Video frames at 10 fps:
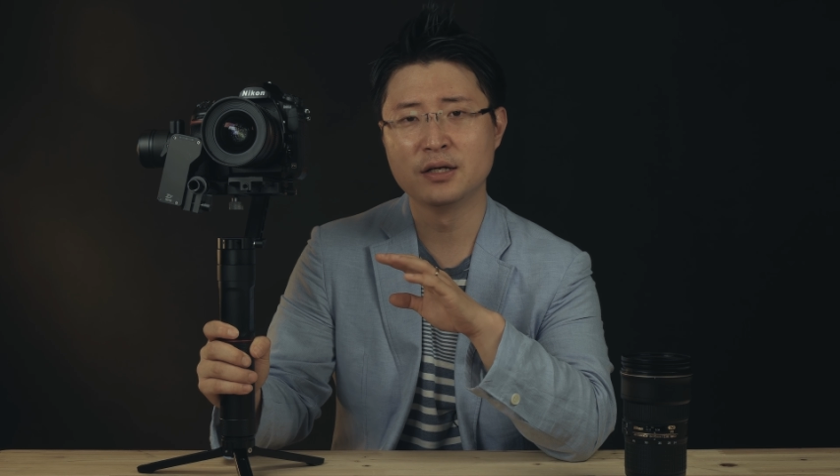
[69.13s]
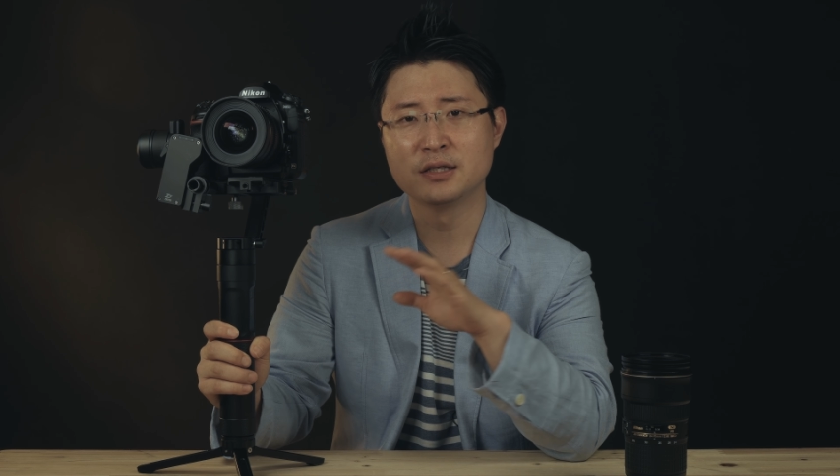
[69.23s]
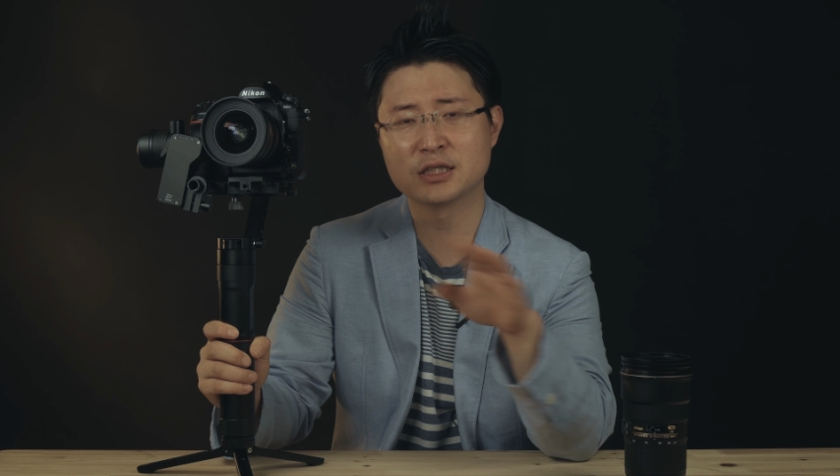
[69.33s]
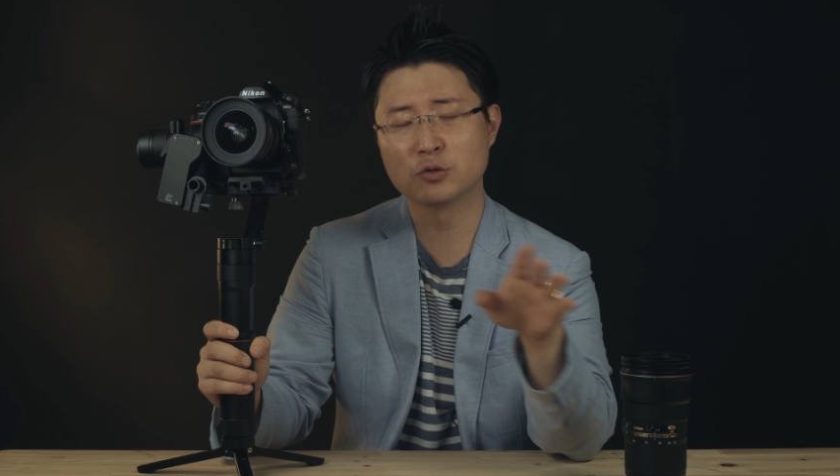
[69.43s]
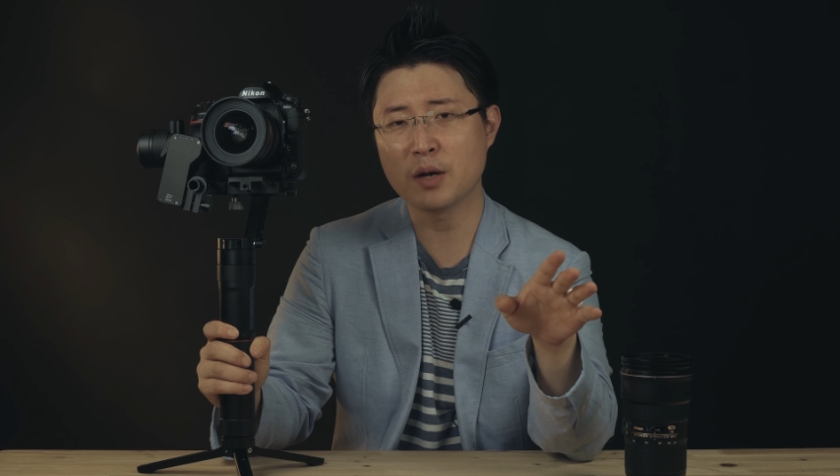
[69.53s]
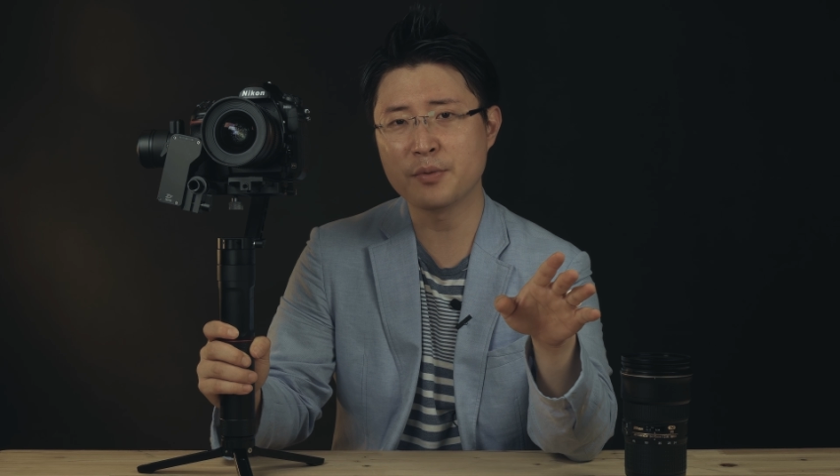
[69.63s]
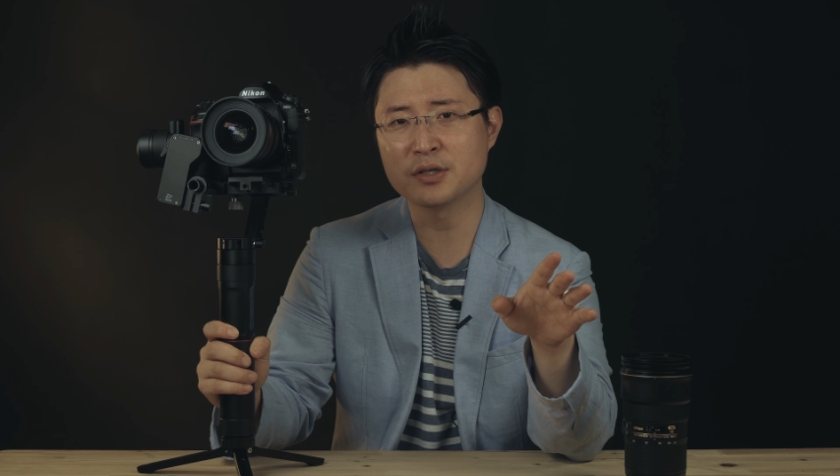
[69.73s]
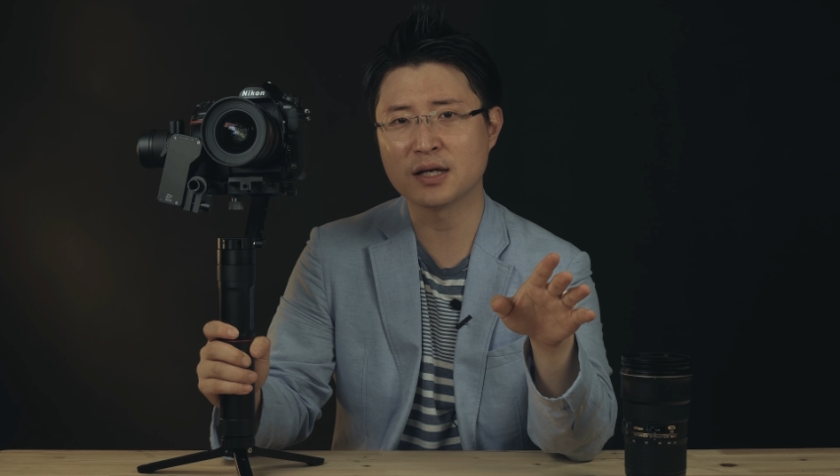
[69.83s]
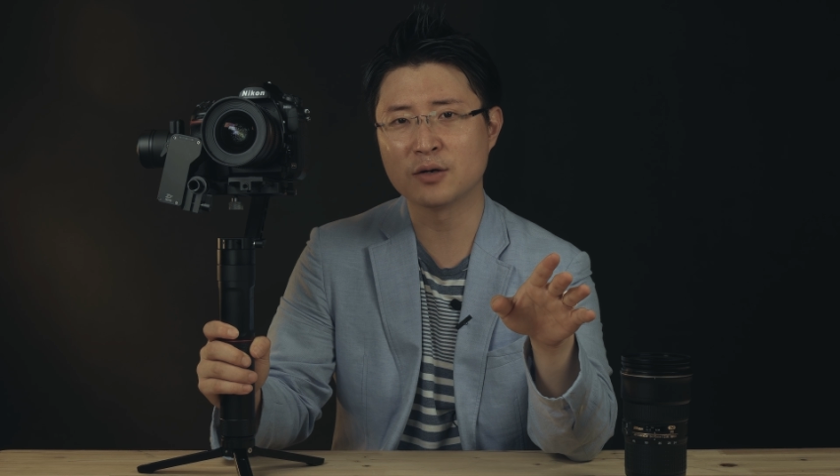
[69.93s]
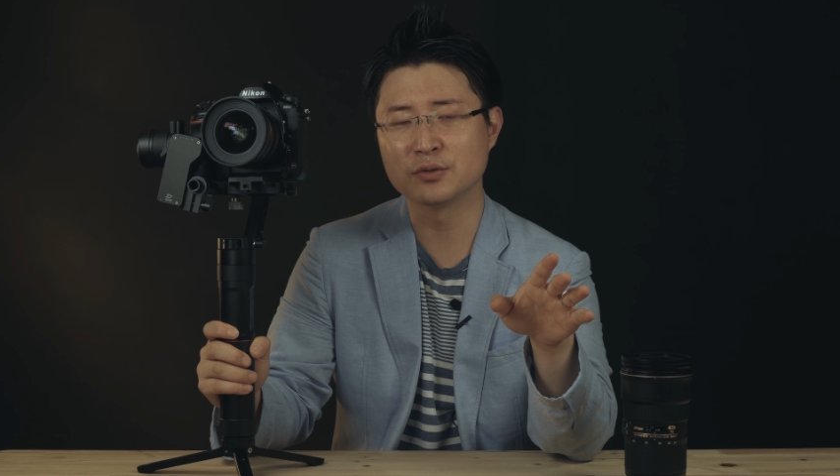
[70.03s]
지금
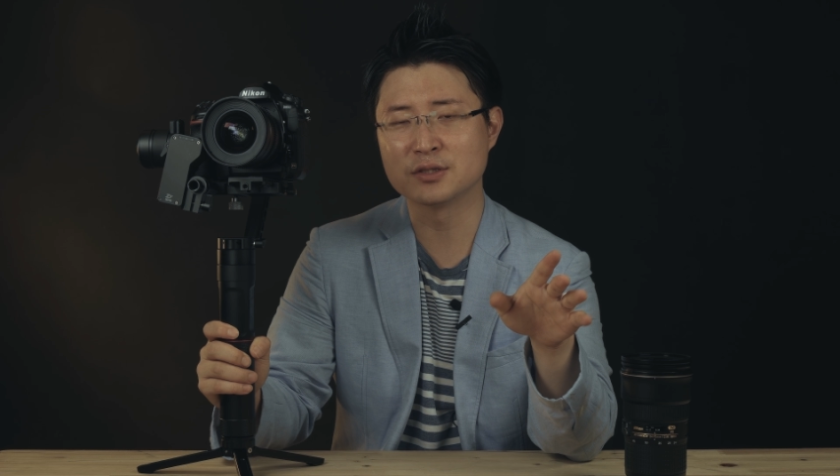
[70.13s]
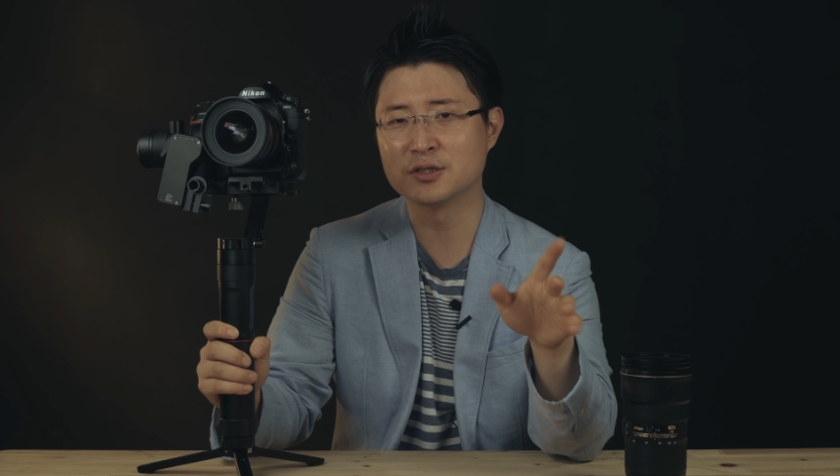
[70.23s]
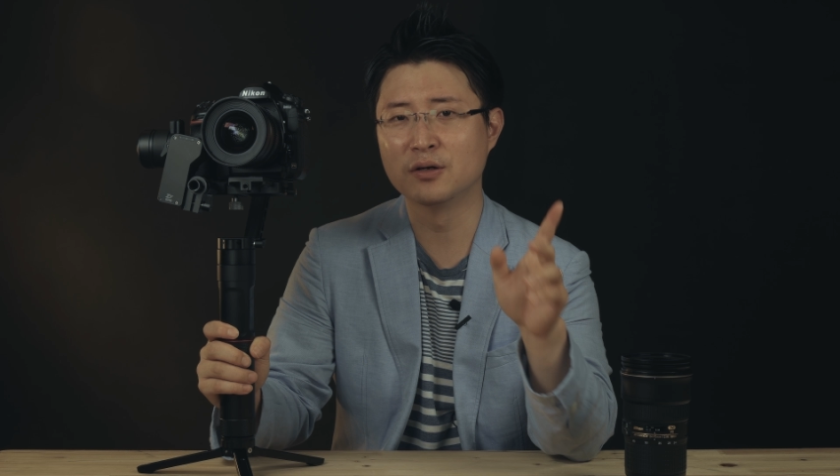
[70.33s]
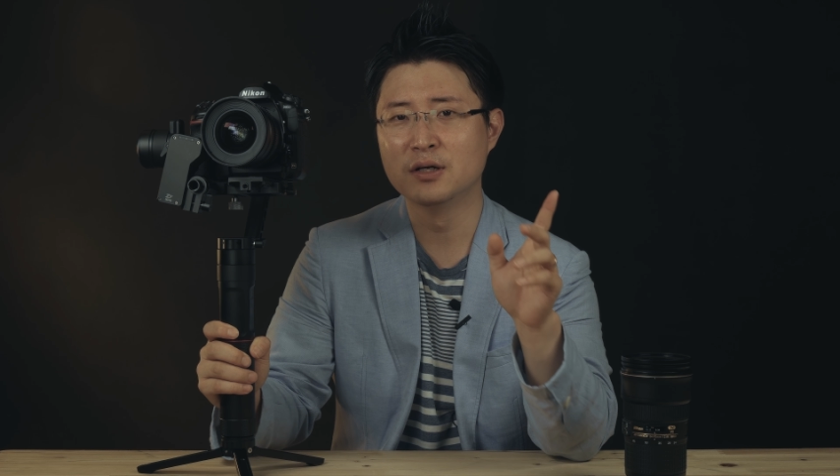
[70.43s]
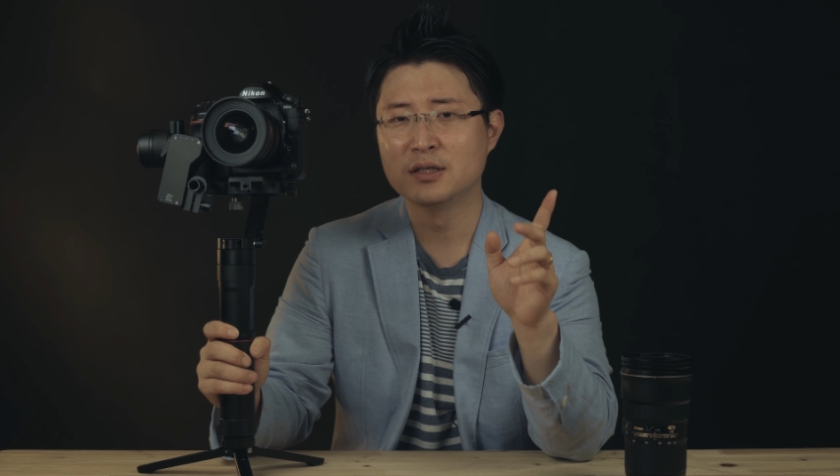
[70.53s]
화면이 나오고 있죠.